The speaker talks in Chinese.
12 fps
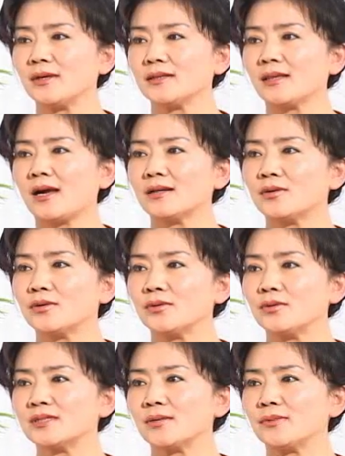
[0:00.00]
里面，他
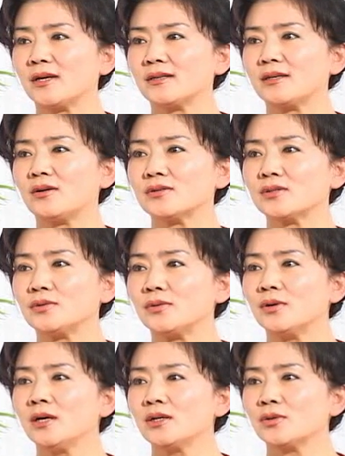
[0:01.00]
都有怎么样要
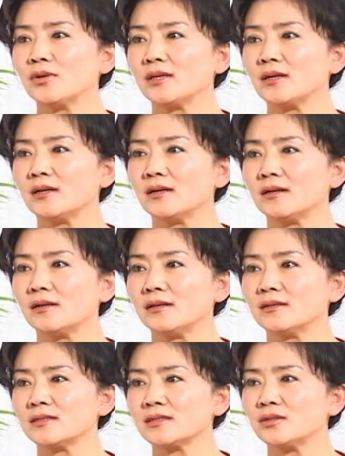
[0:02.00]
求？对一
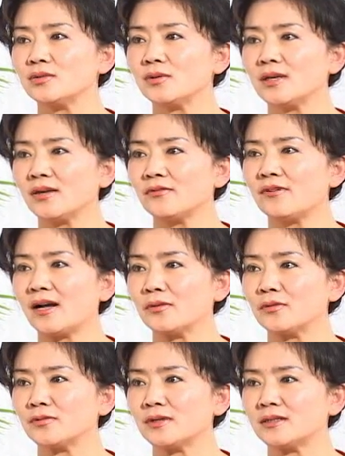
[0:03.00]
个修炼
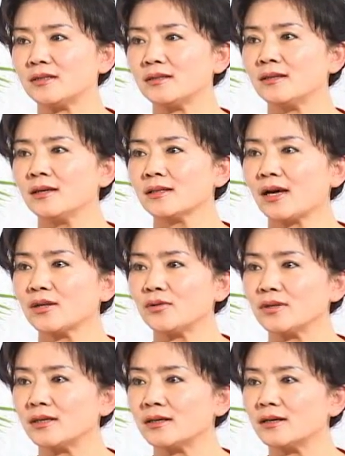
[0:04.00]
法轮功的人，他
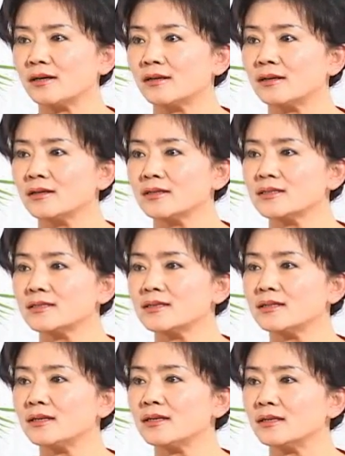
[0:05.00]
有一个
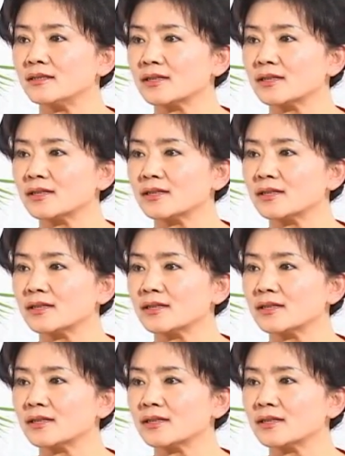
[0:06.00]
心